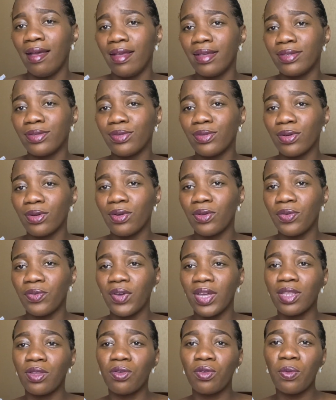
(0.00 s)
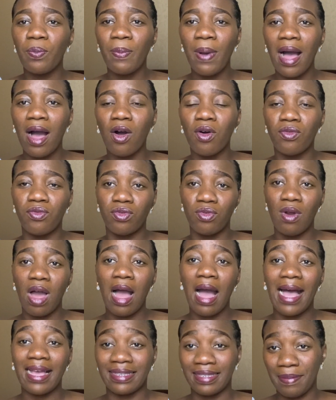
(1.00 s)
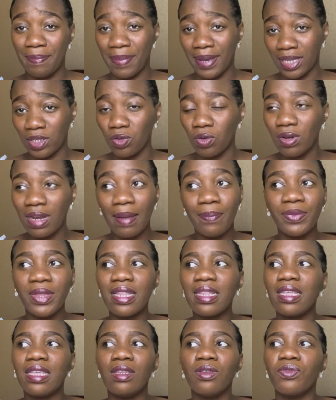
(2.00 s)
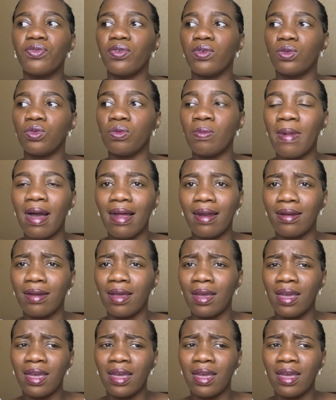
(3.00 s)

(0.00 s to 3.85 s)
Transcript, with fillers: sur le fait de ne pas en vouloir à ces personnes-là, peut-être qui nous font du mal.